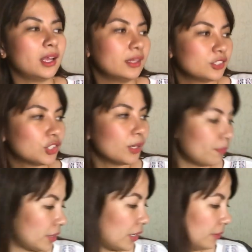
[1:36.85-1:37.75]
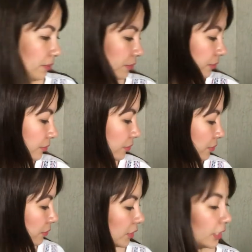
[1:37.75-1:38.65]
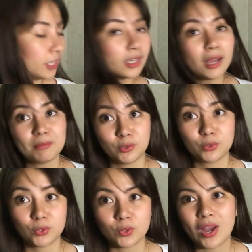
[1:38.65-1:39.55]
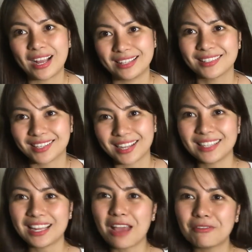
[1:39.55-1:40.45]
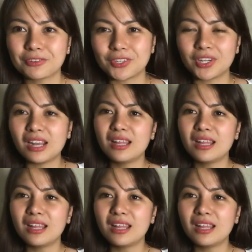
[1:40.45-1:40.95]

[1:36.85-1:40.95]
And syempre, i-upload ko to agad-agad after